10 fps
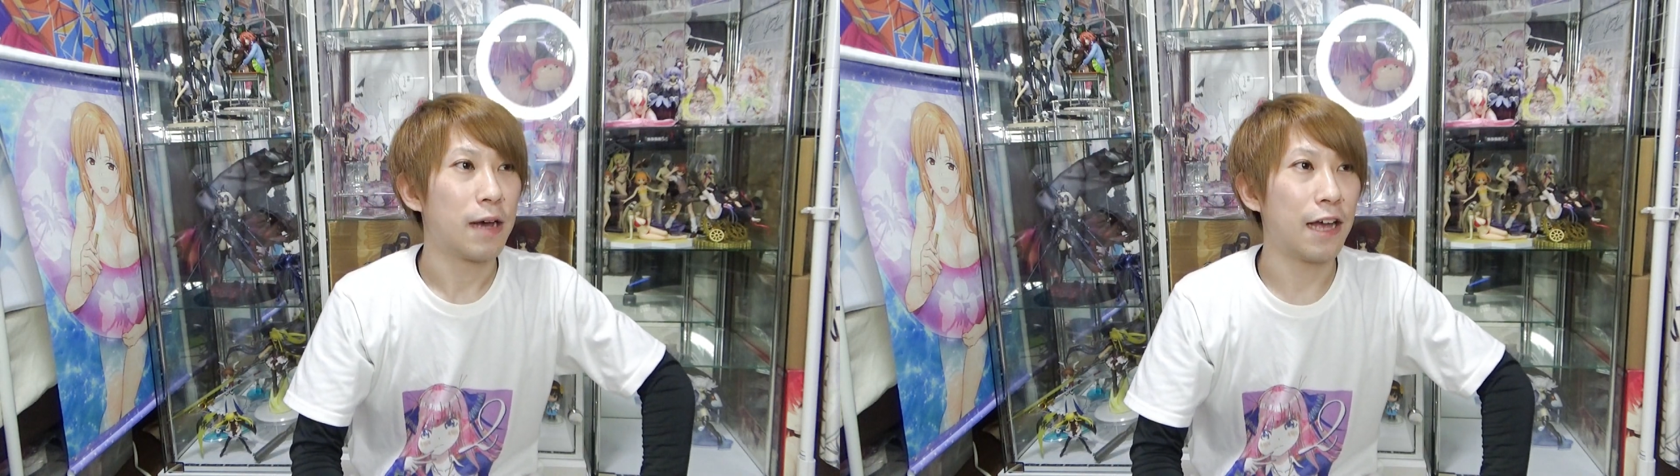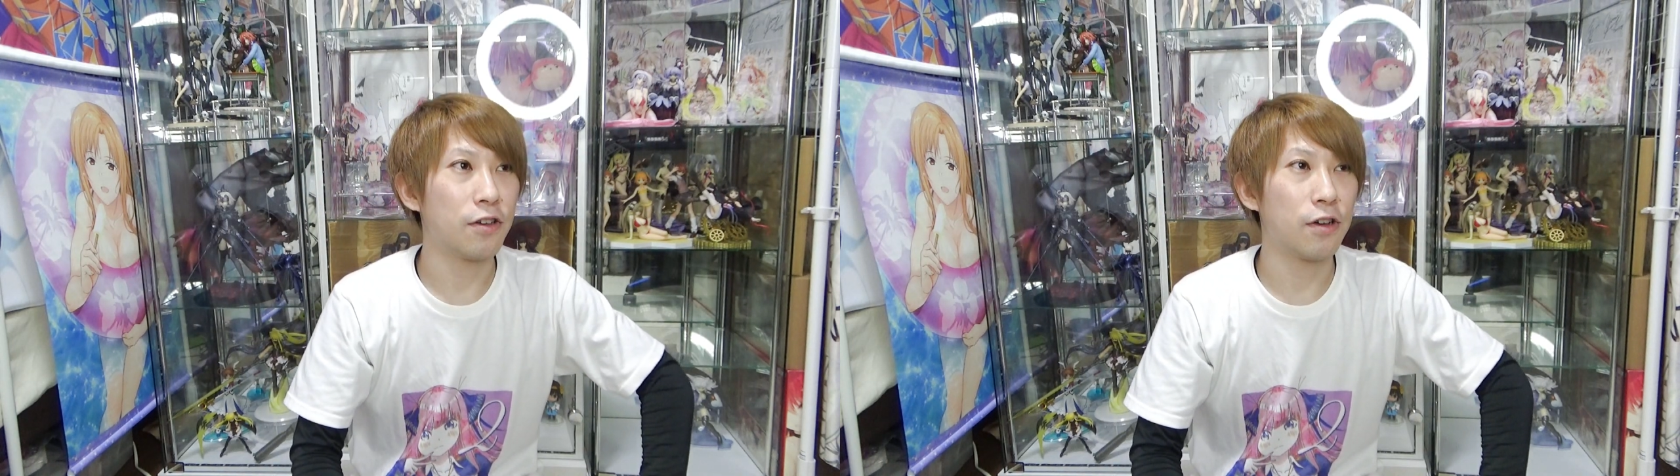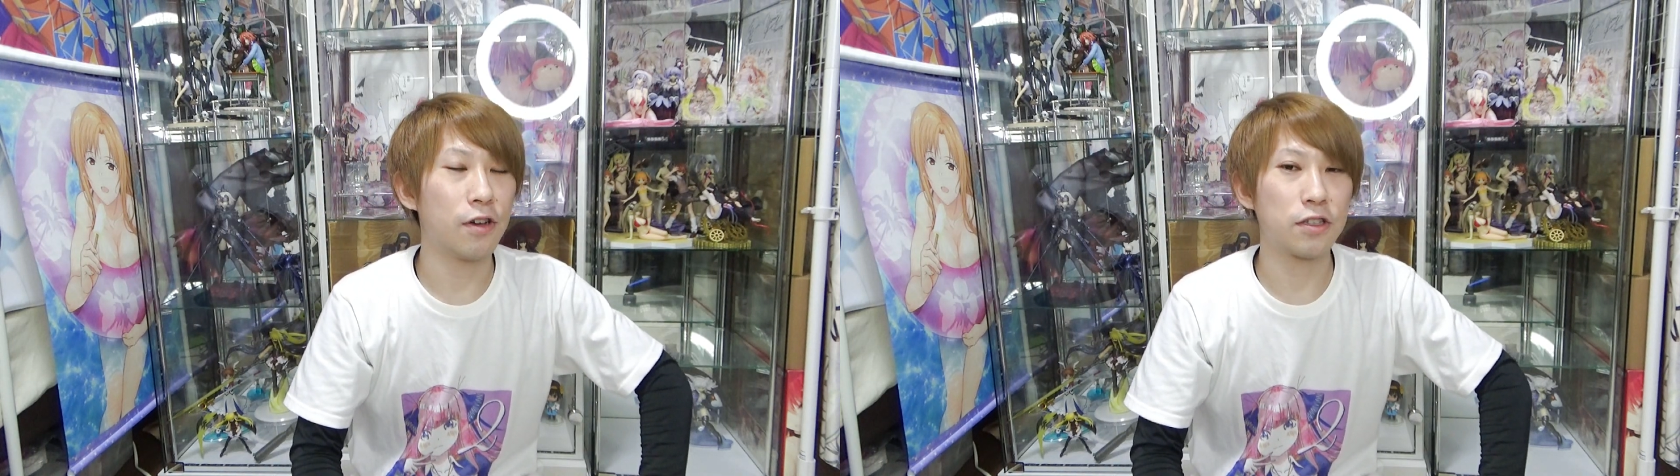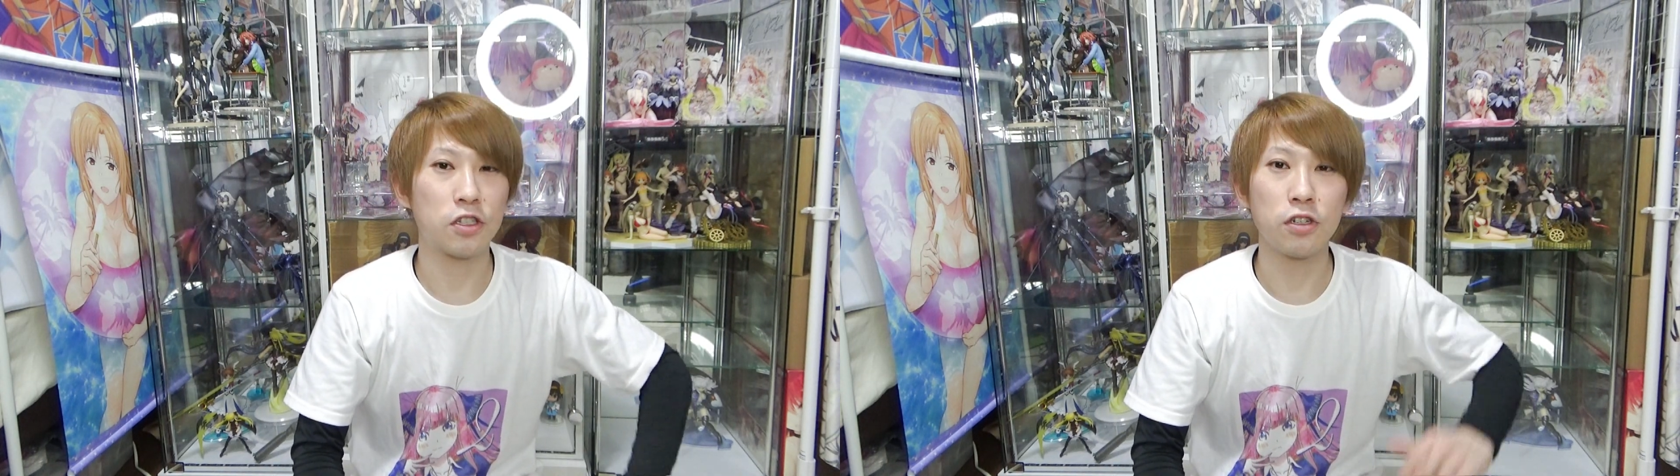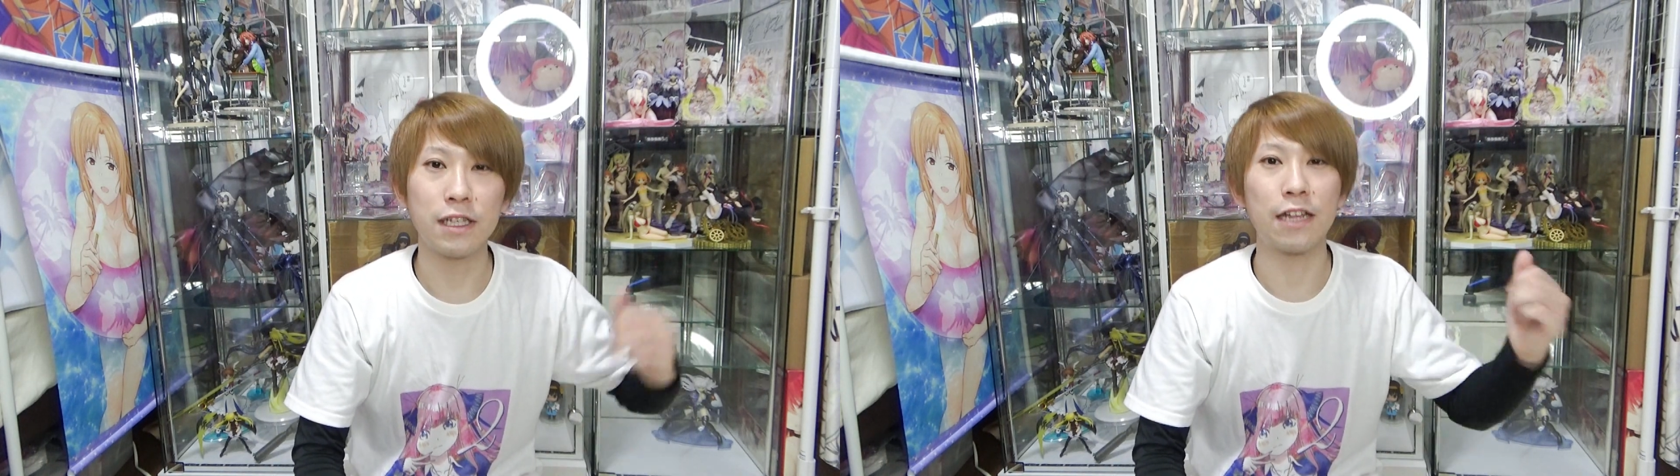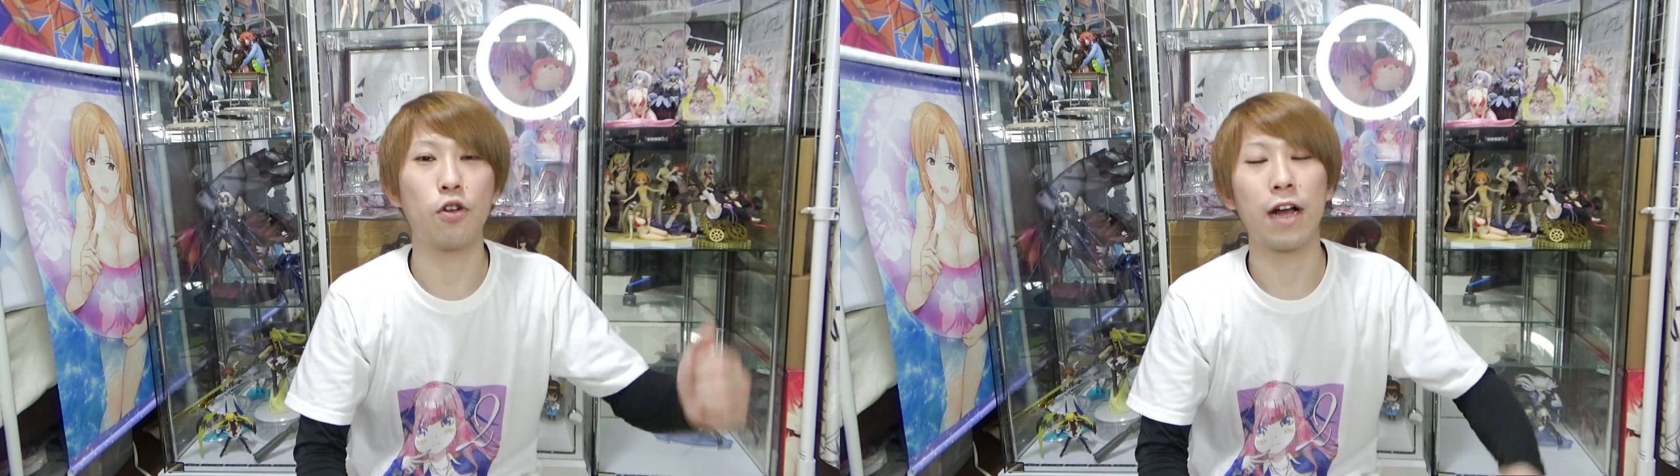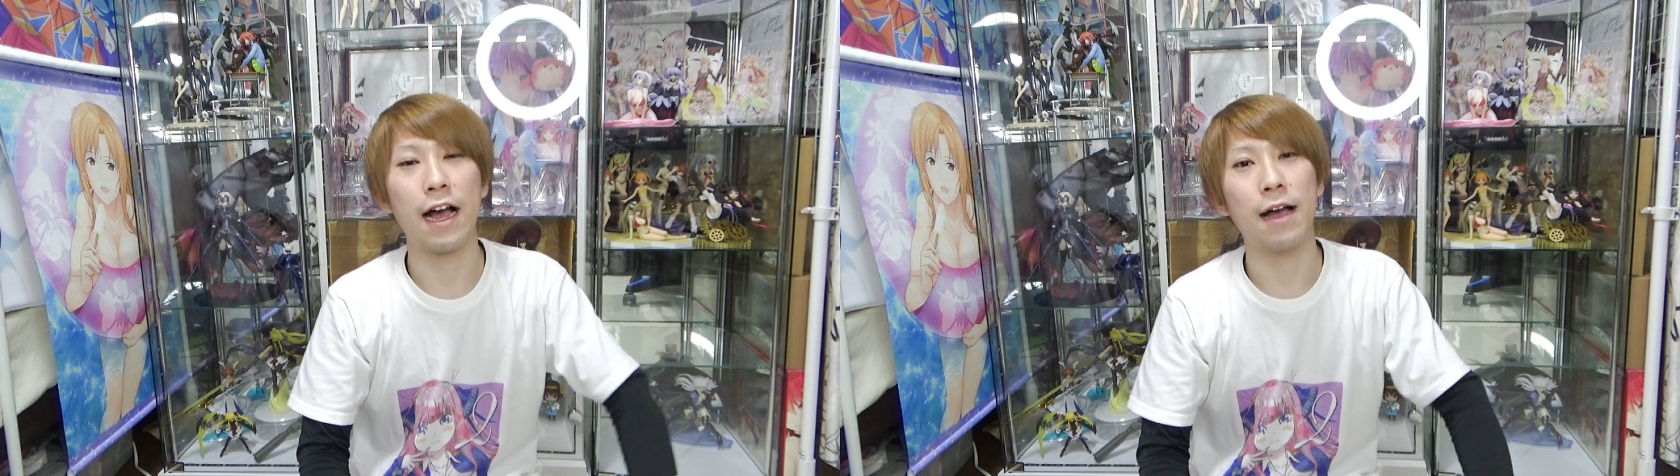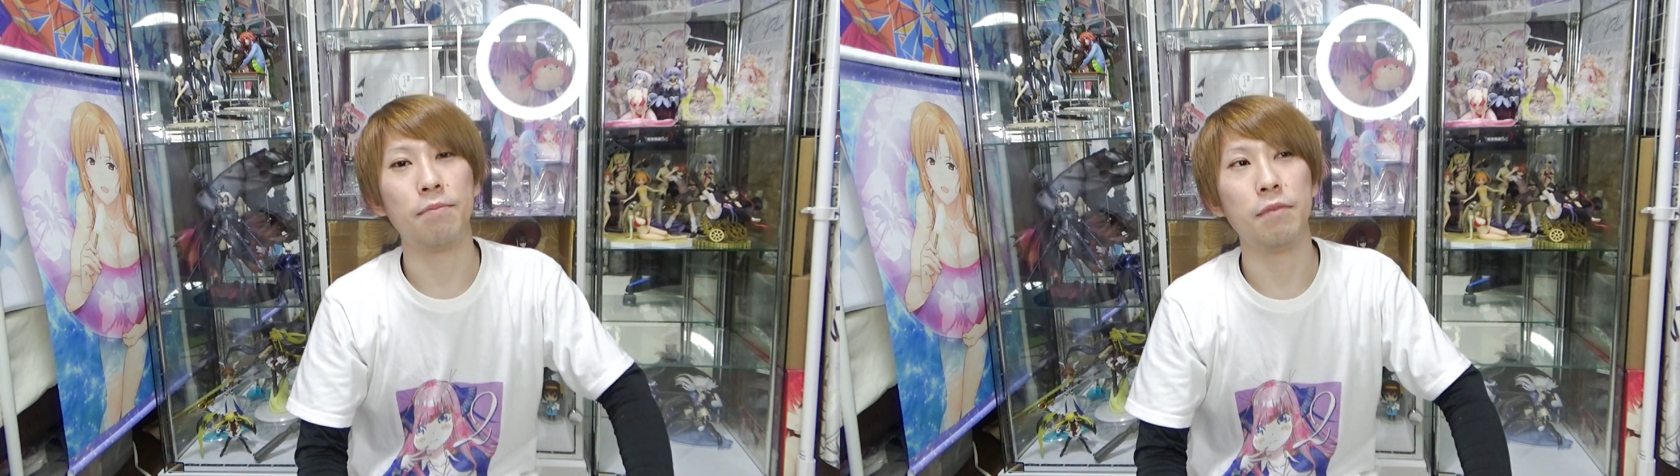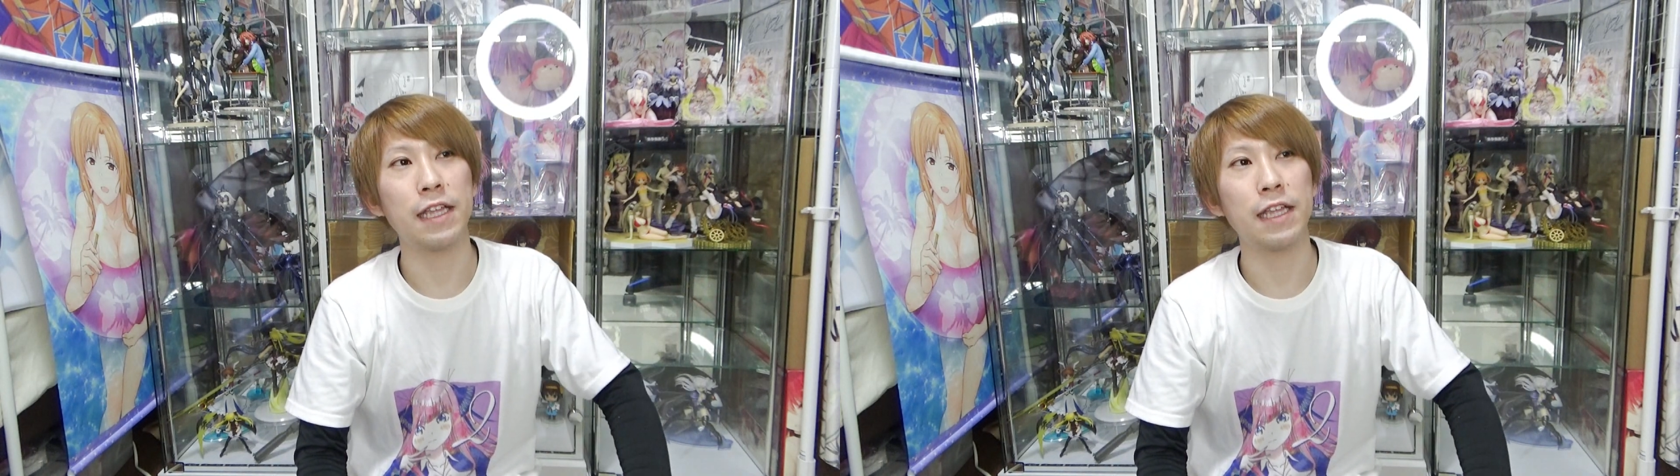あのー、作った動画